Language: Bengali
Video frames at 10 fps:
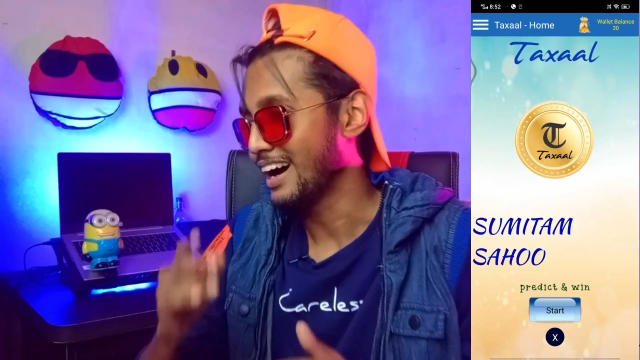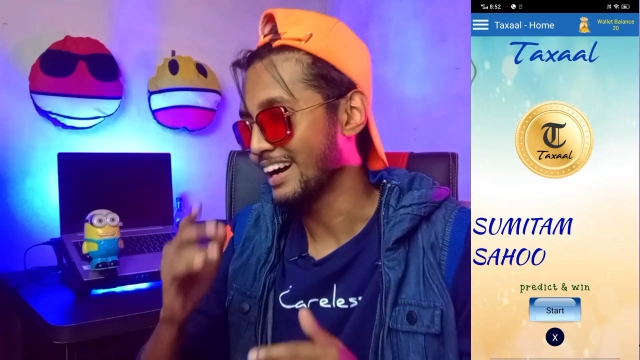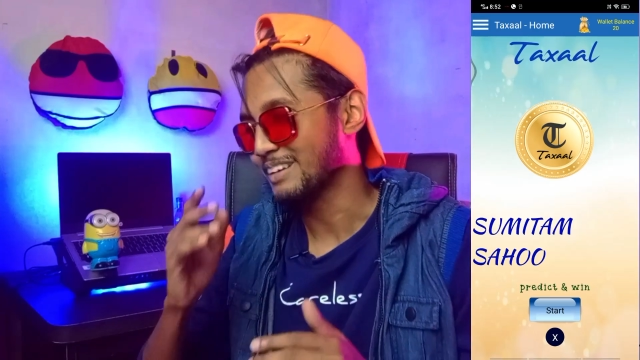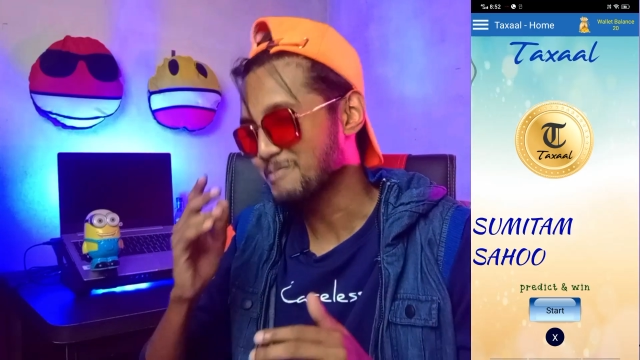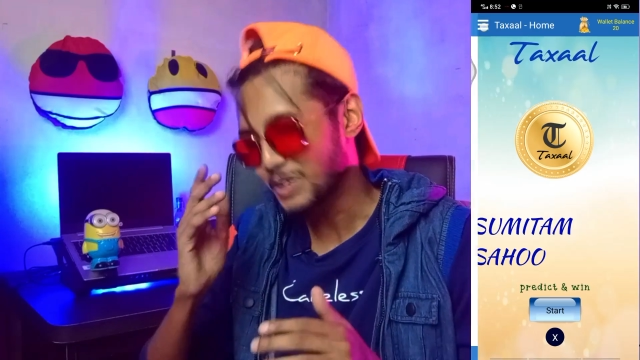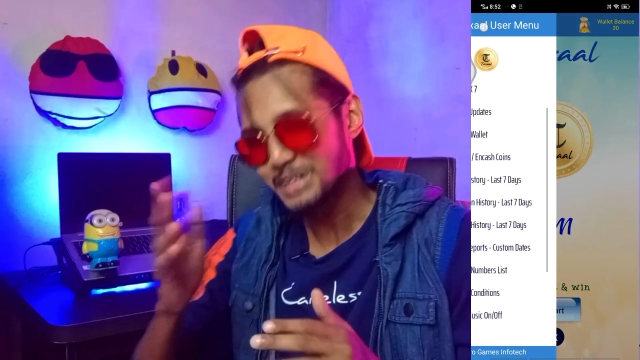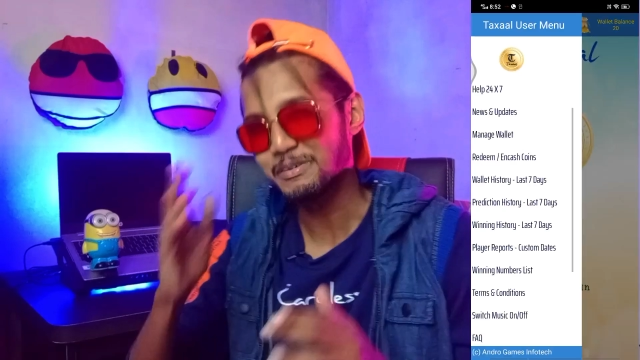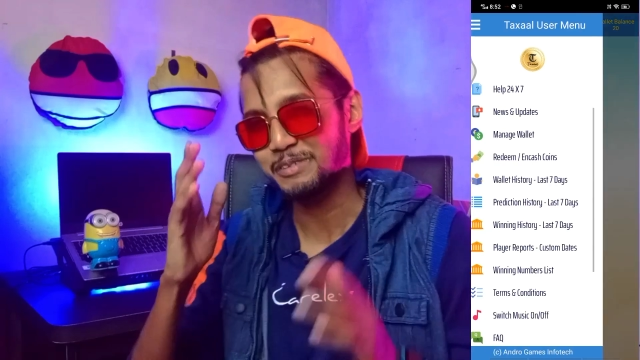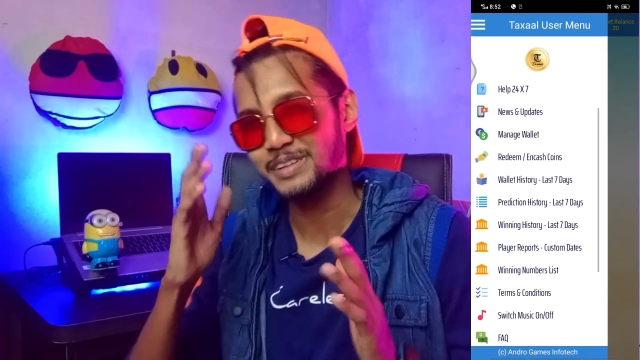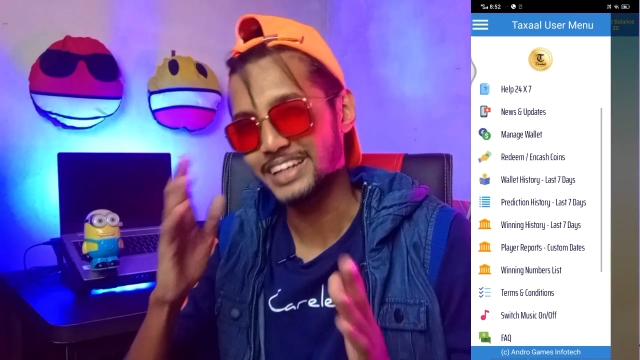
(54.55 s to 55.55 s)
আর মজা
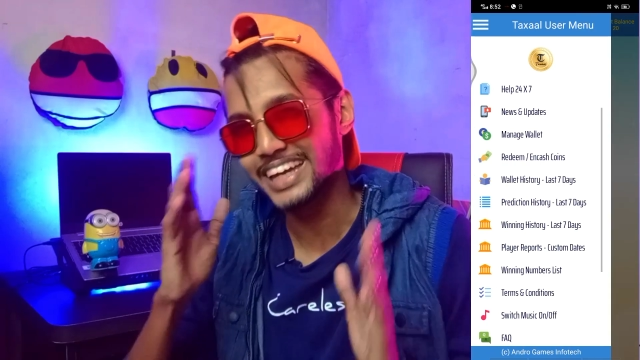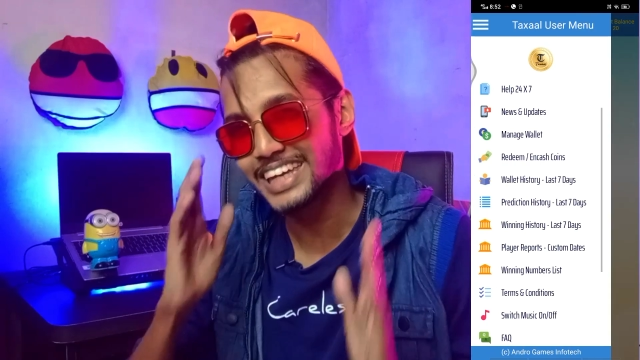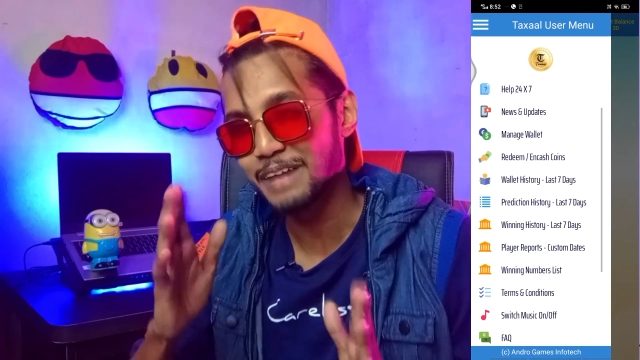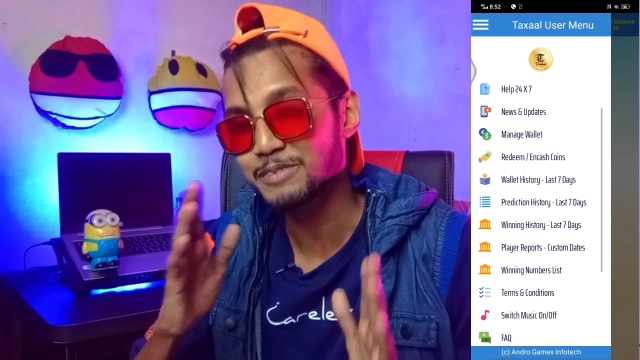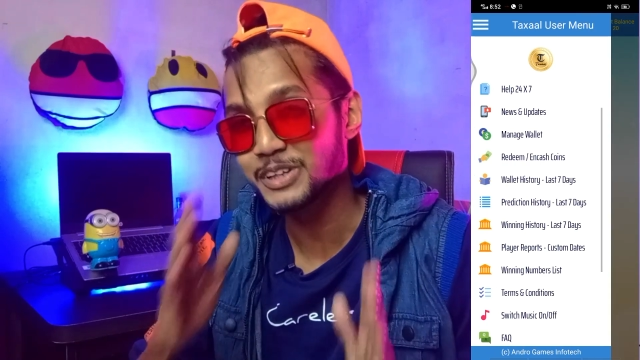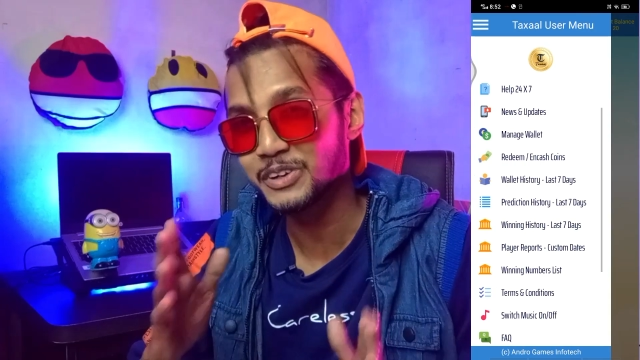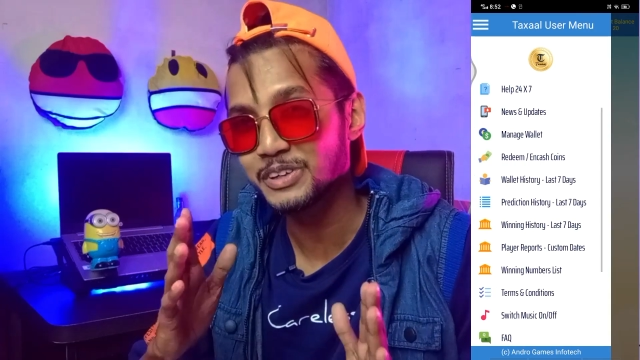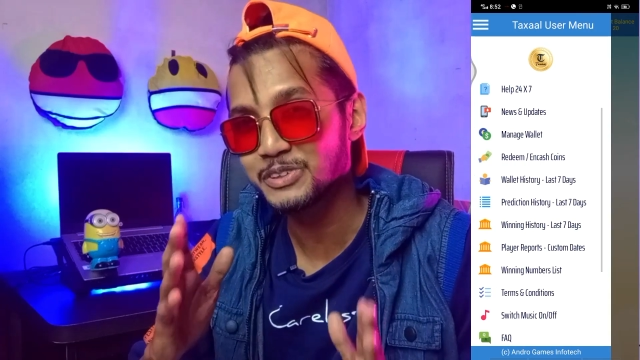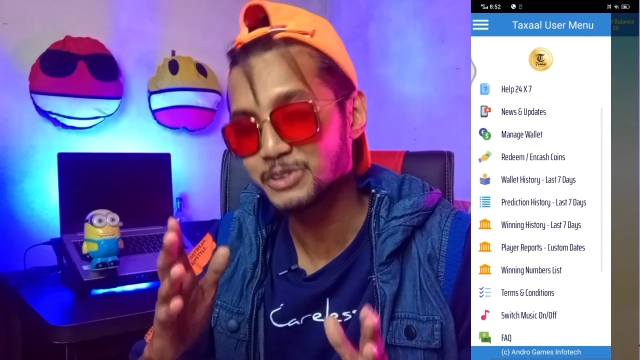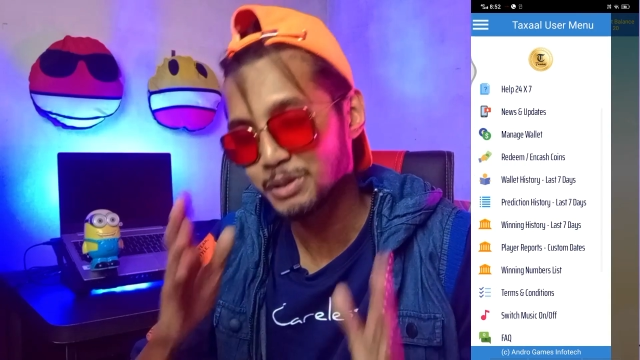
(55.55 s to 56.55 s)
পাবে এই অ্যাপটা যখন
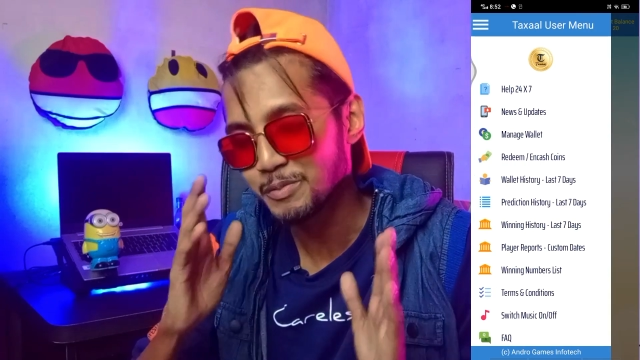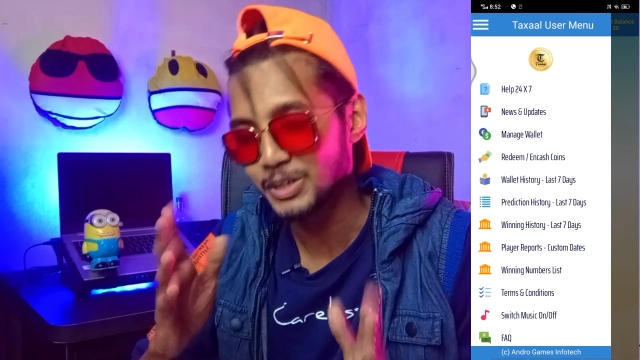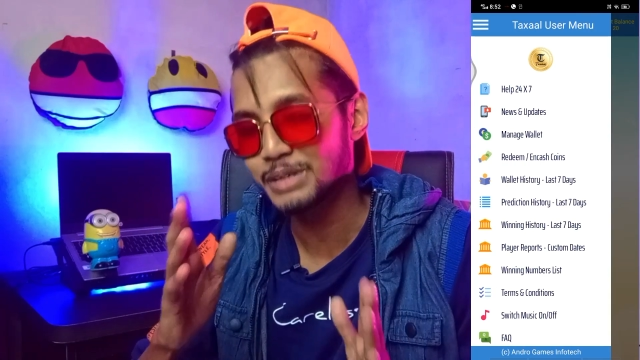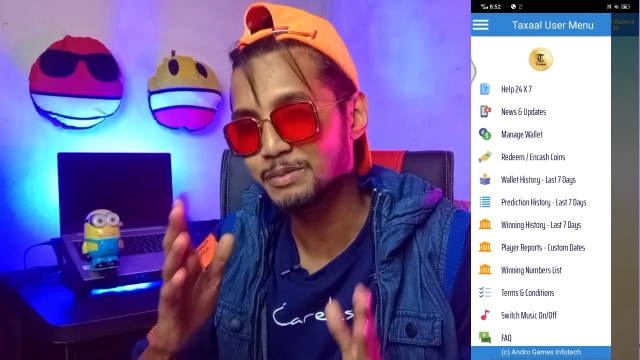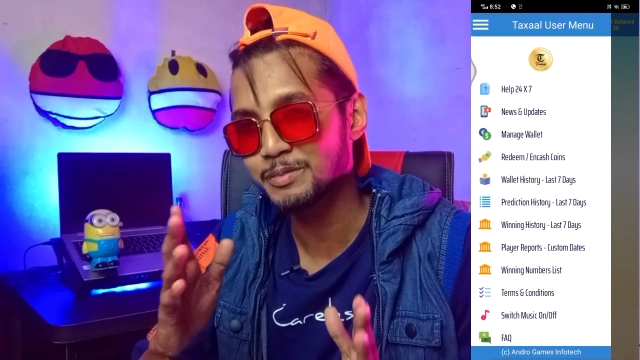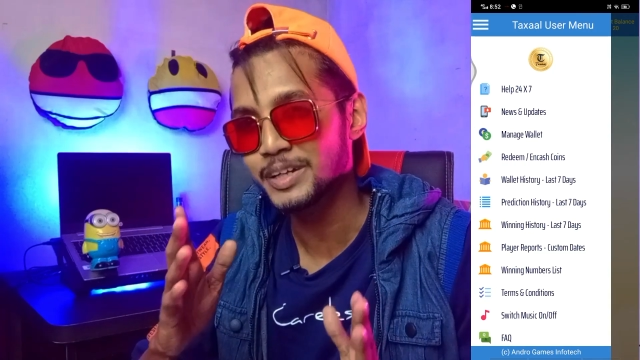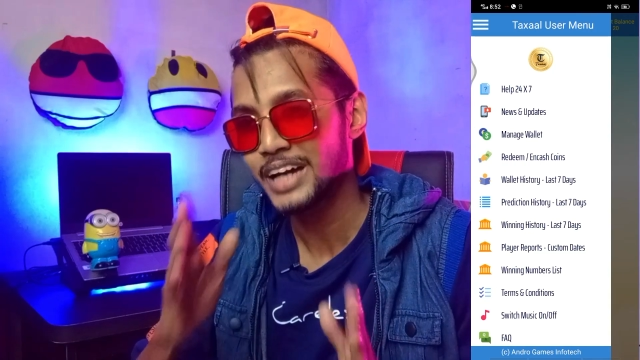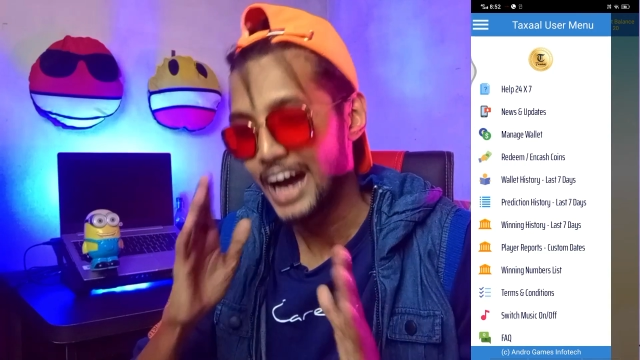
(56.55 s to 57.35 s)
ইউজ করবে মজা পাবে